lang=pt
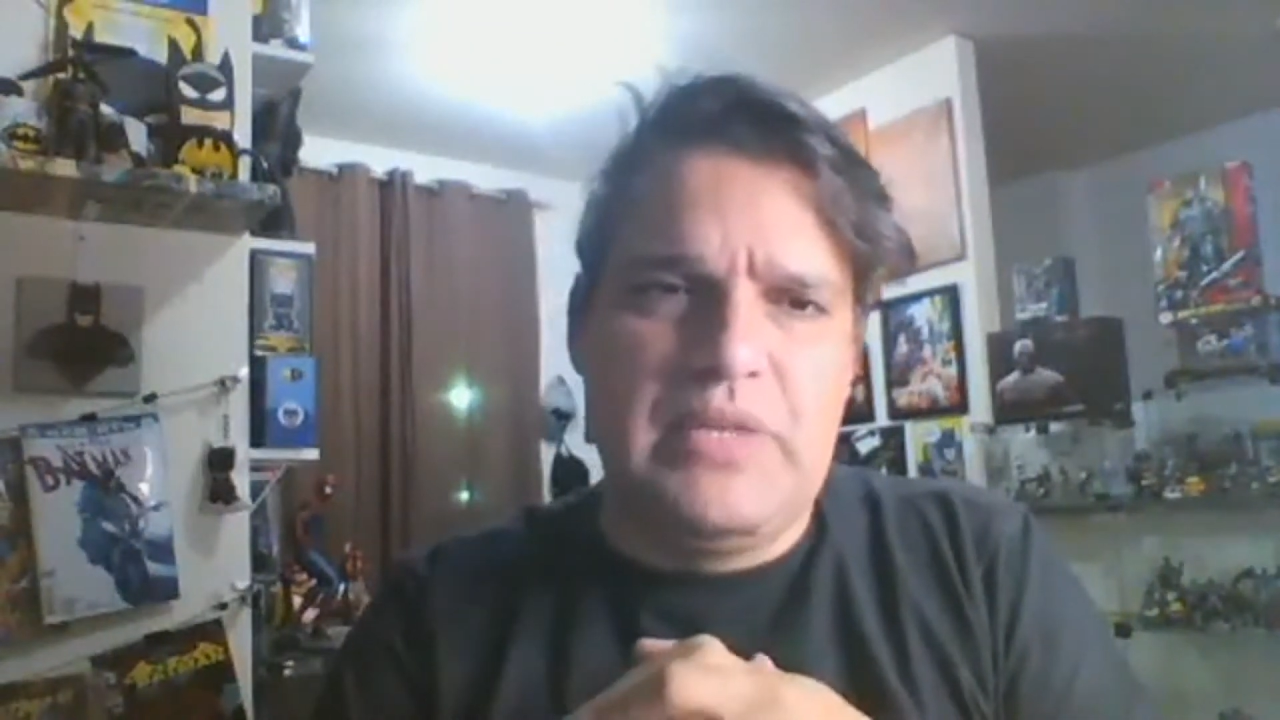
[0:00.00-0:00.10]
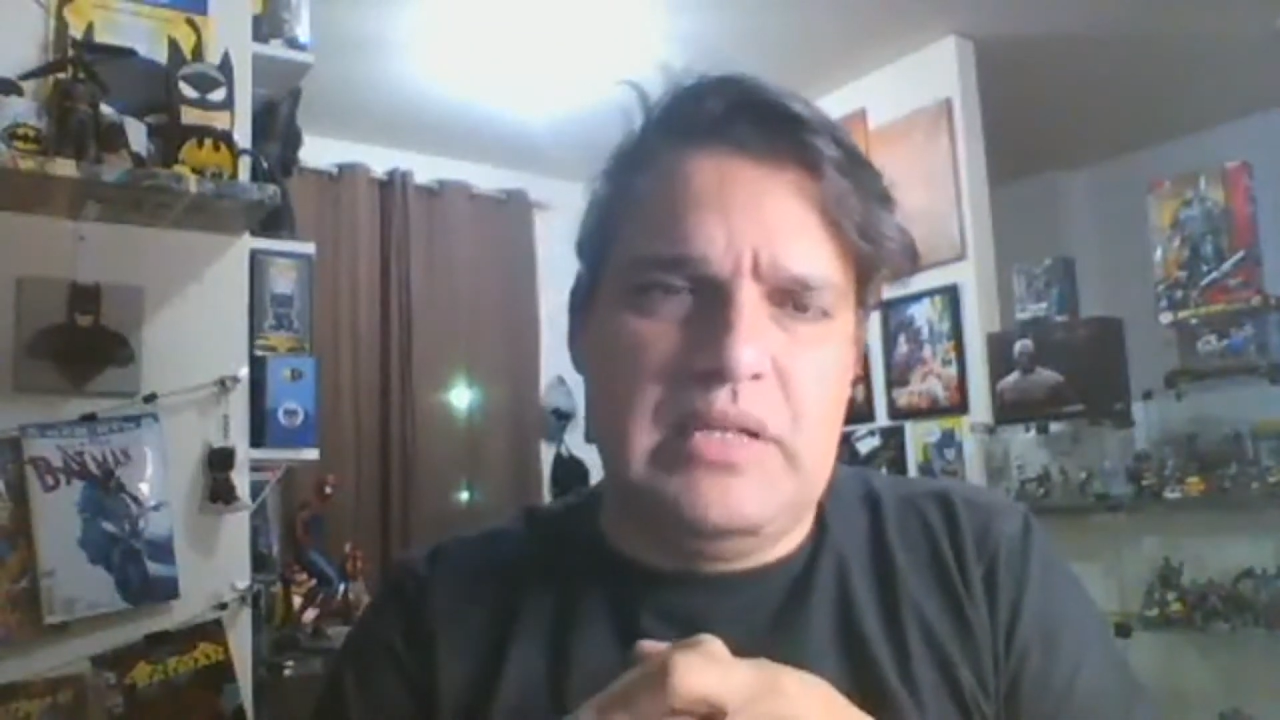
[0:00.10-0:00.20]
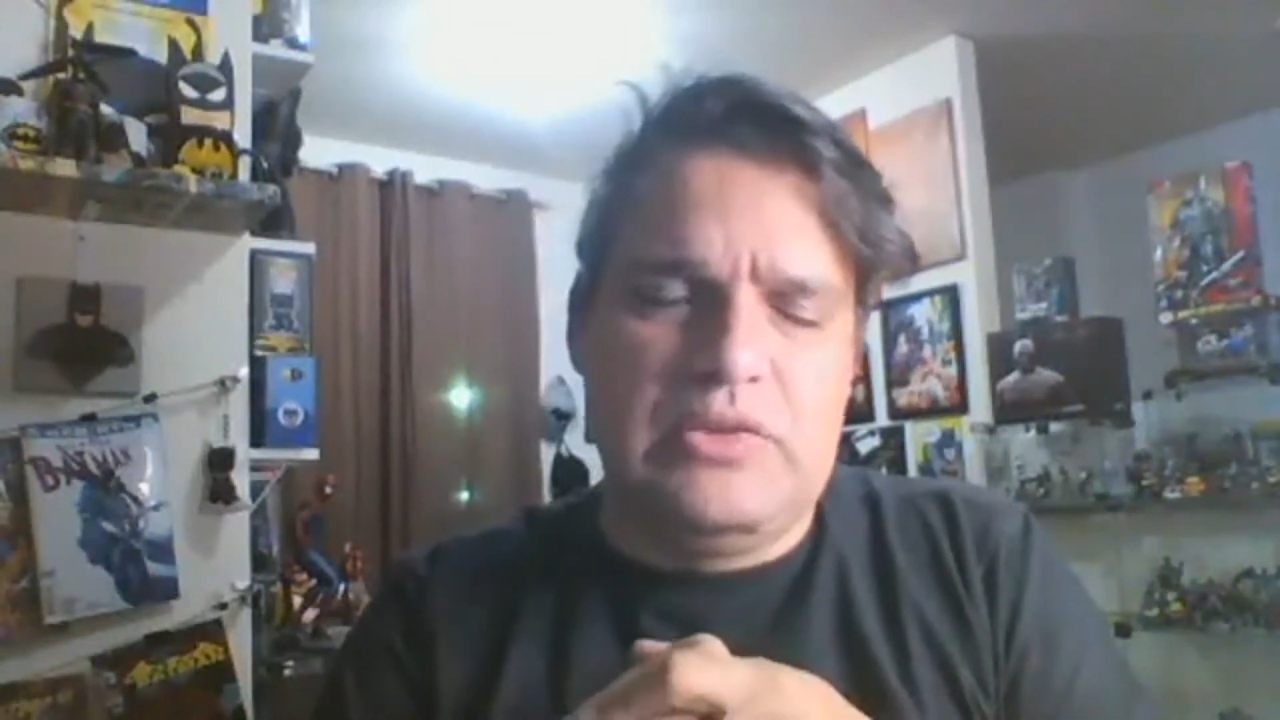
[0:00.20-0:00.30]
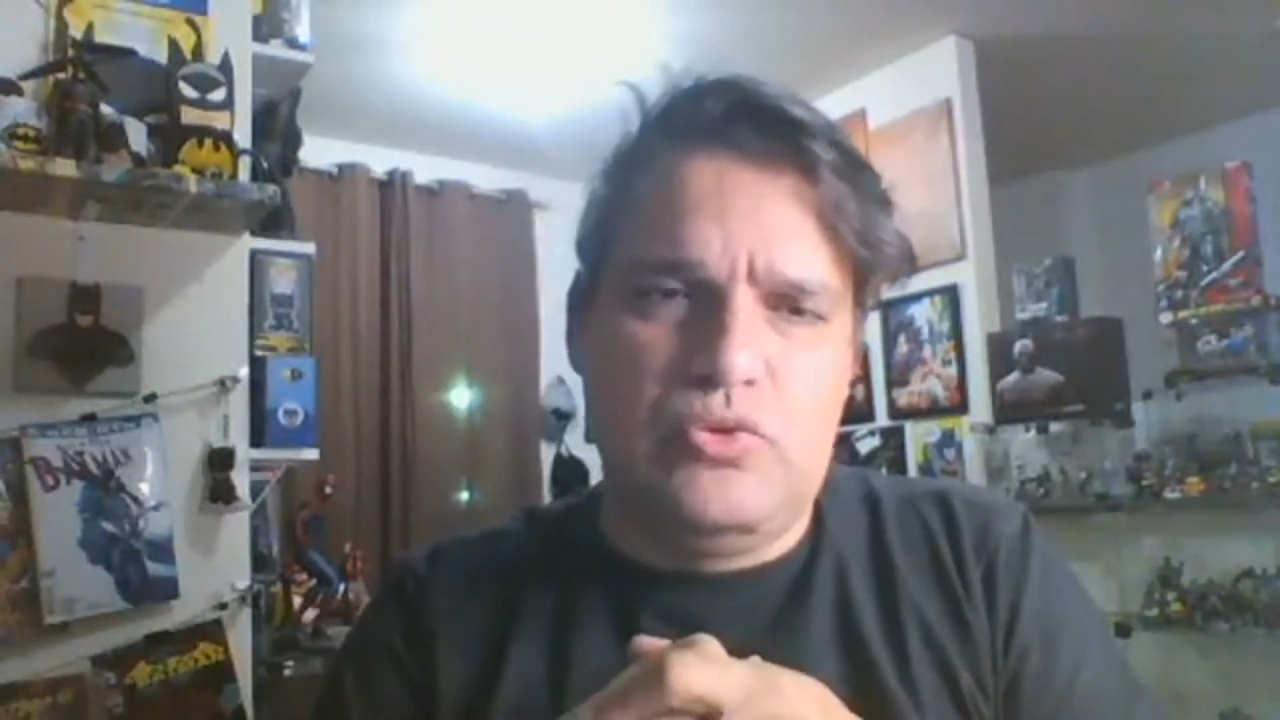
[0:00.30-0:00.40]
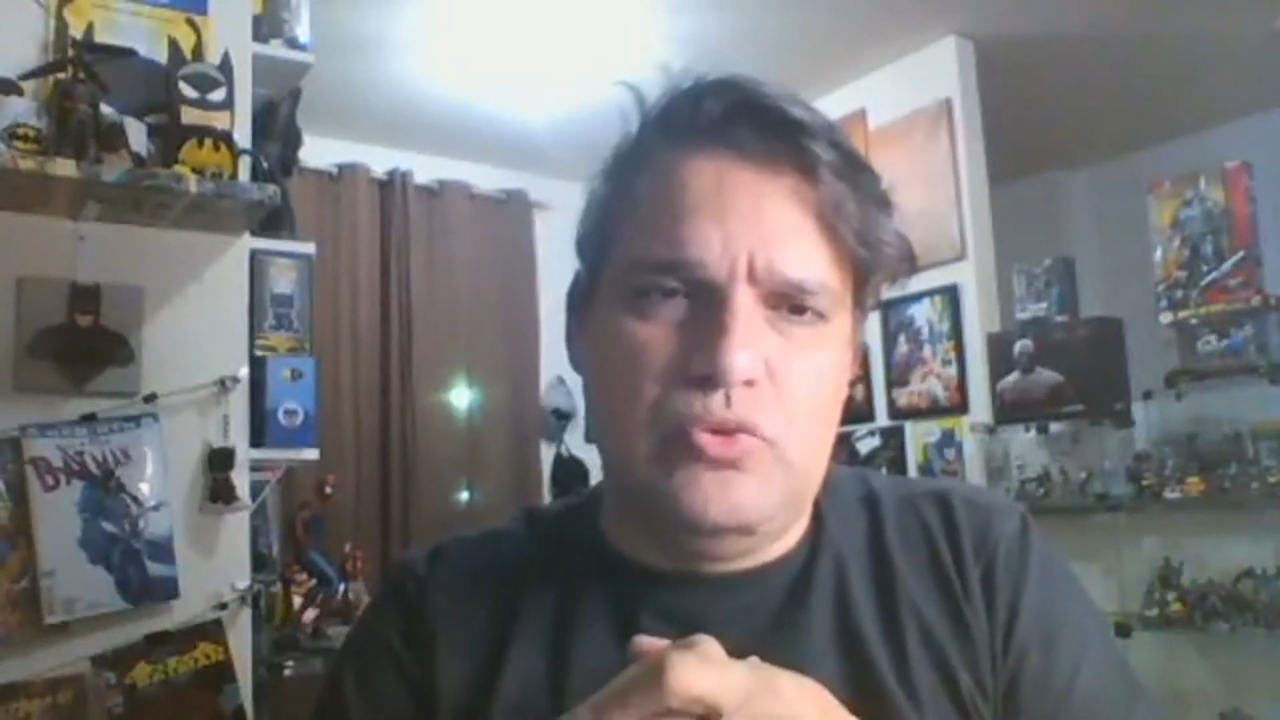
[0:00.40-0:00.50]

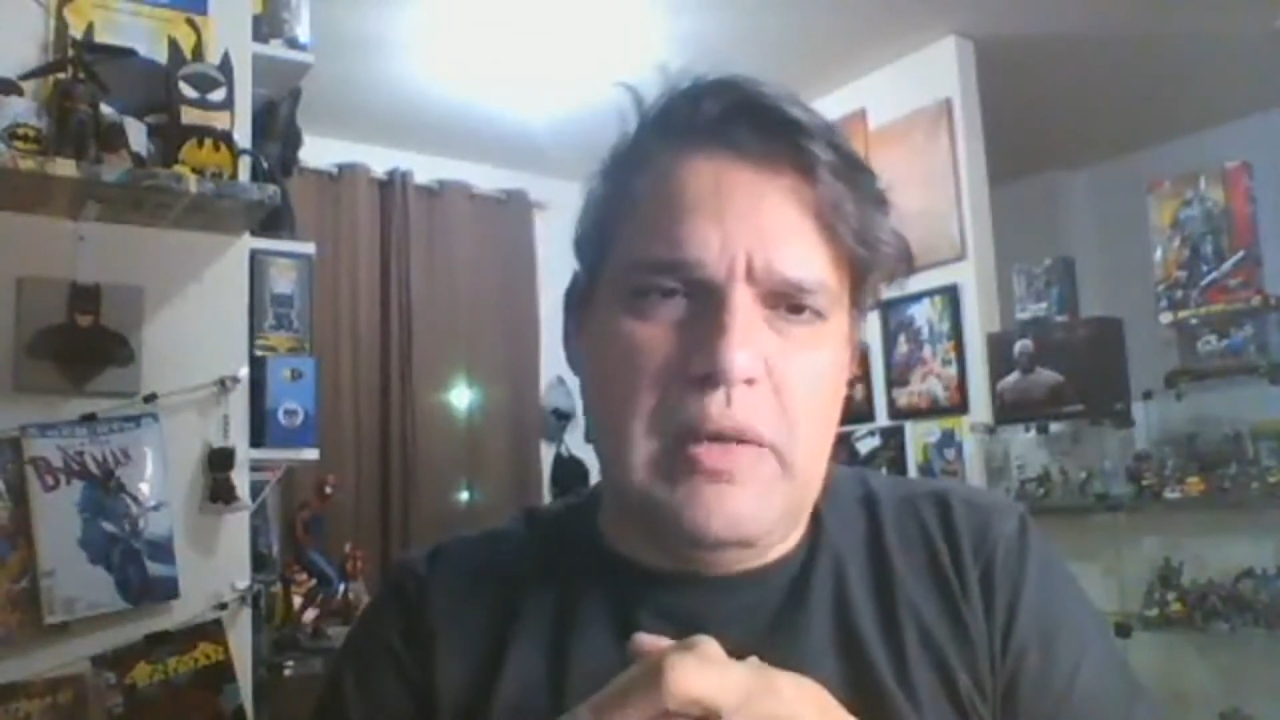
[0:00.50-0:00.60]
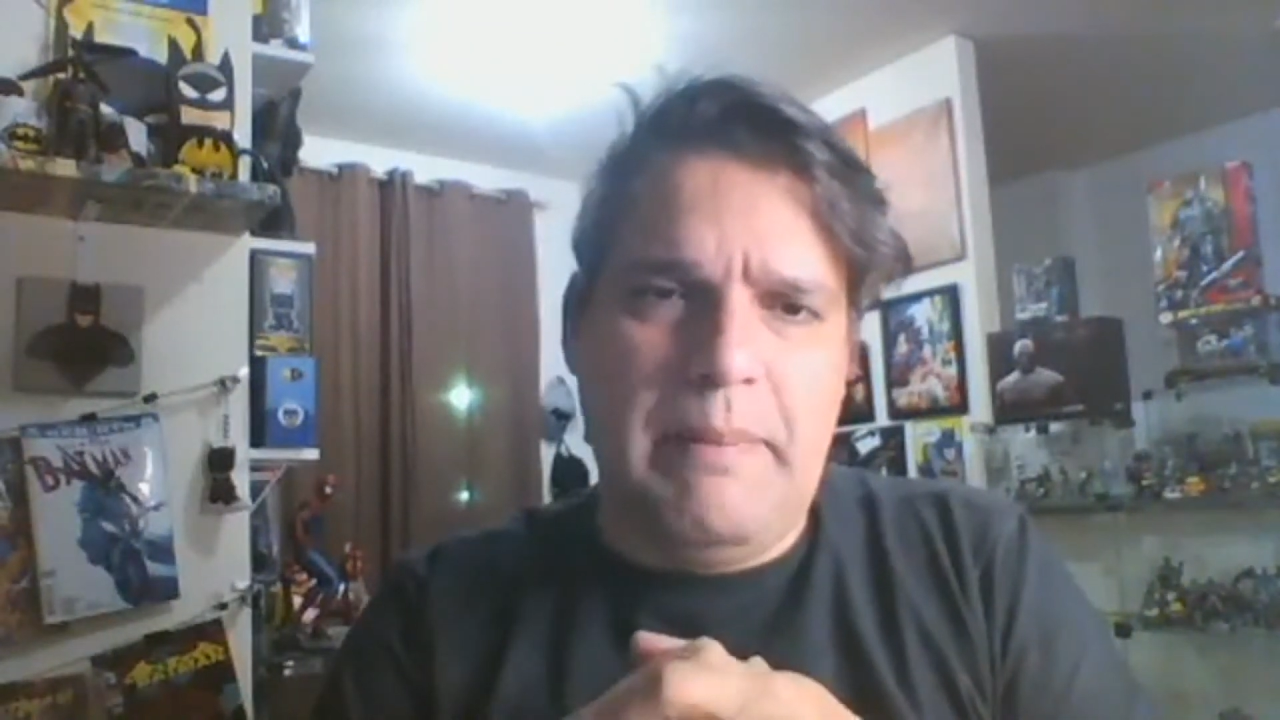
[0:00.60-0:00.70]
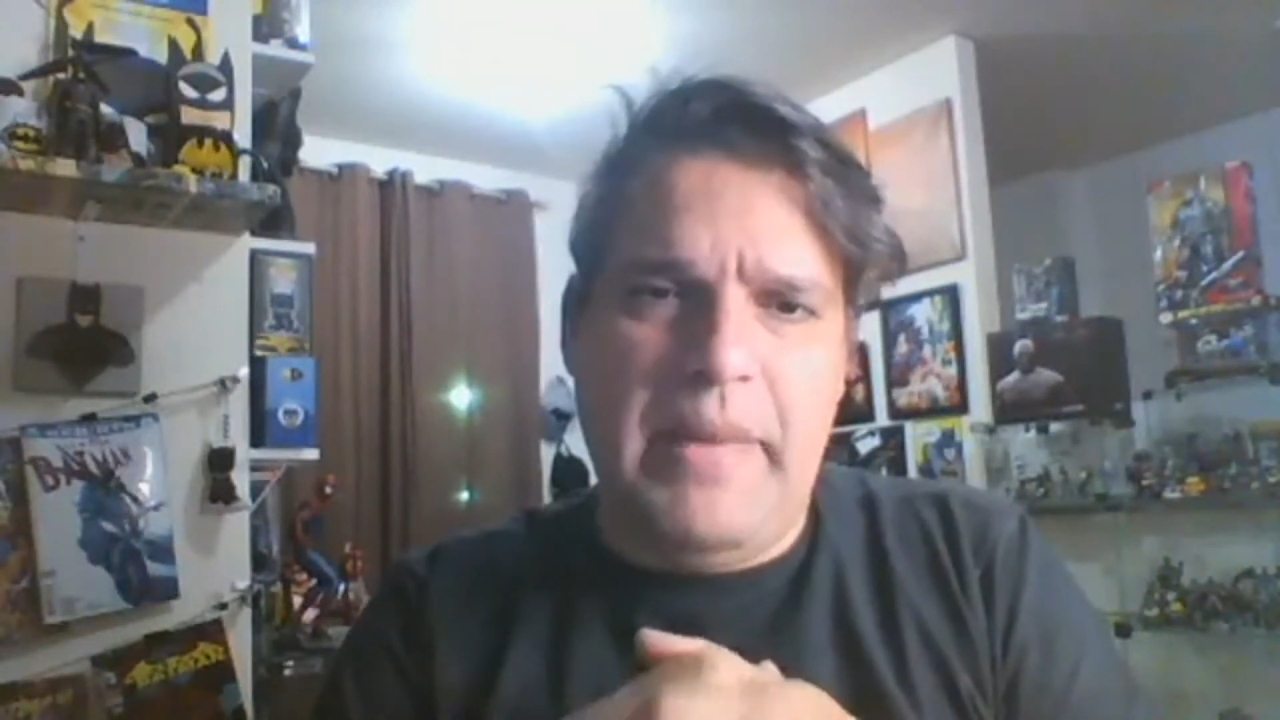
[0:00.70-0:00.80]
a sua